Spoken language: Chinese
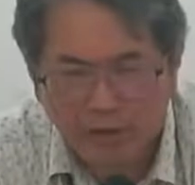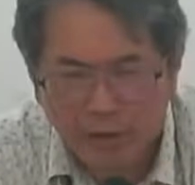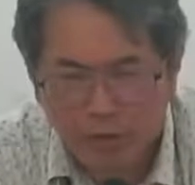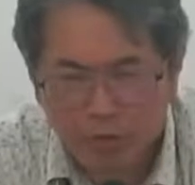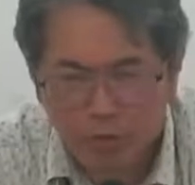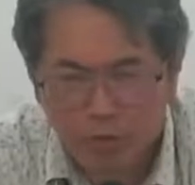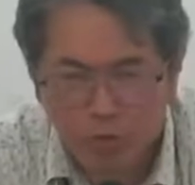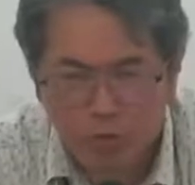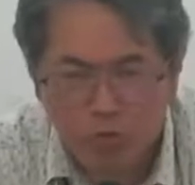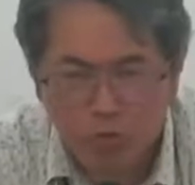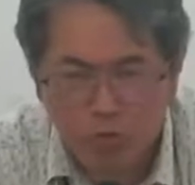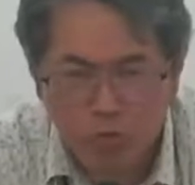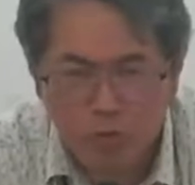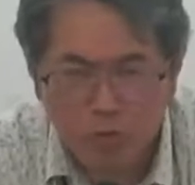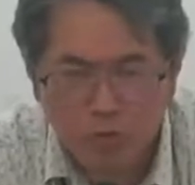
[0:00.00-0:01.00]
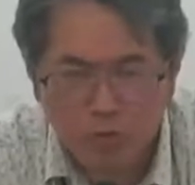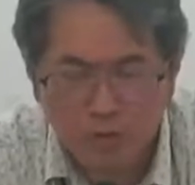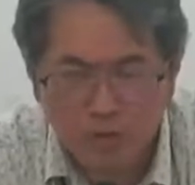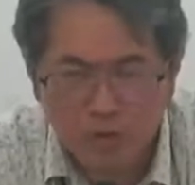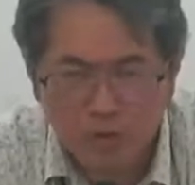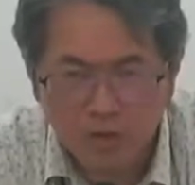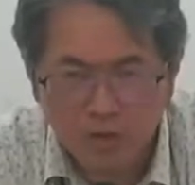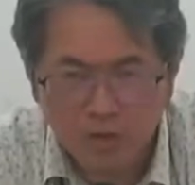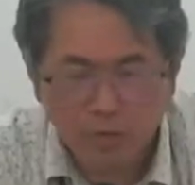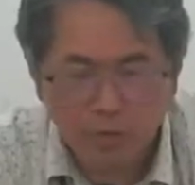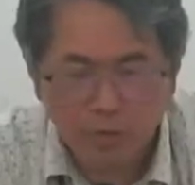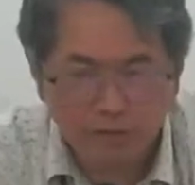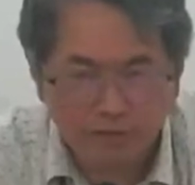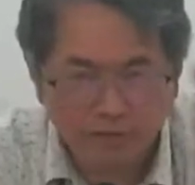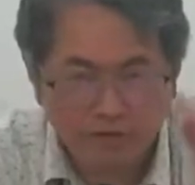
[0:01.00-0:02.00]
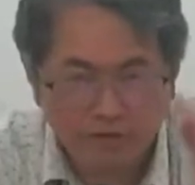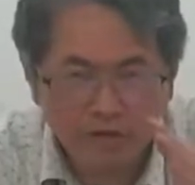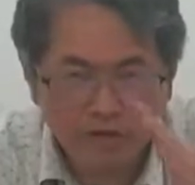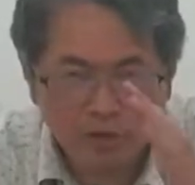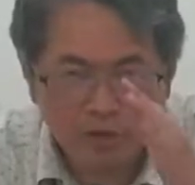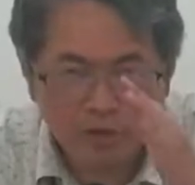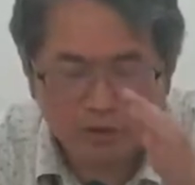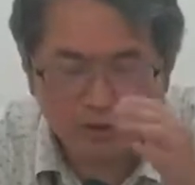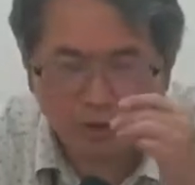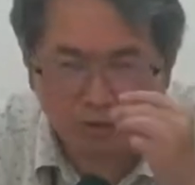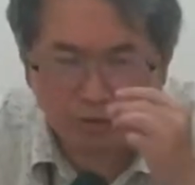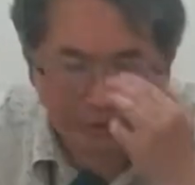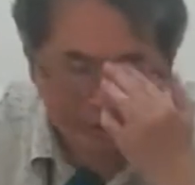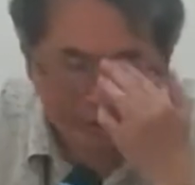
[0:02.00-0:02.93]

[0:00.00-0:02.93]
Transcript: 于无物，因为我的心中只有你。